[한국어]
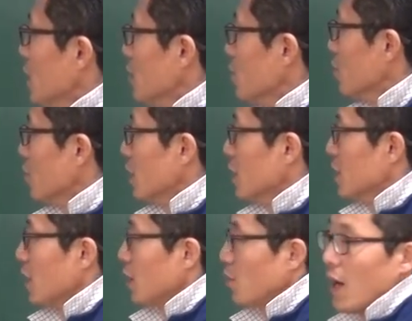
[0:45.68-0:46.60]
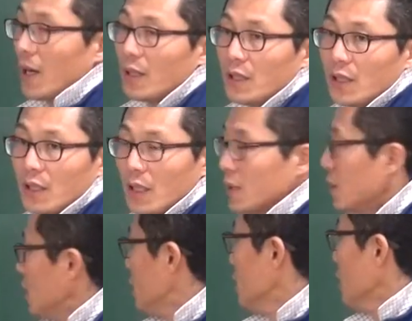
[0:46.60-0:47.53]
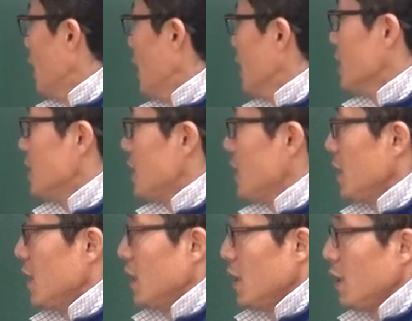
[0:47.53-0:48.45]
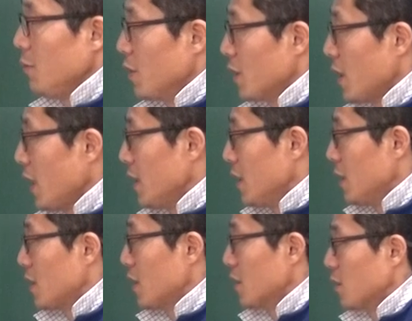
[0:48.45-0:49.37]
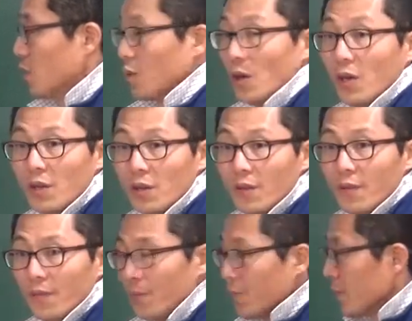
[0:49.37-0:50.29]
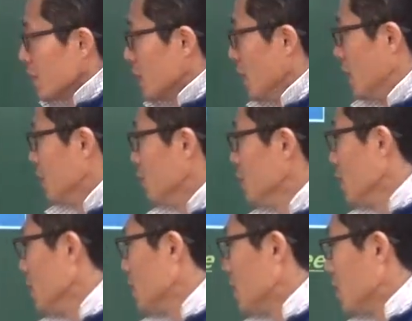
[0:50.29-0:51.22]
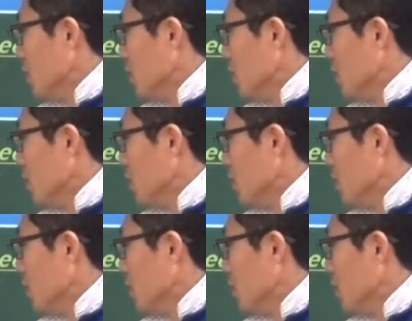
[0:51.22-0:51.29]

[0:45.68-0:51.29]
가지고 하는데 과거니까 did I see him again 이렇게 한 거고요. 자, 이 문장 같은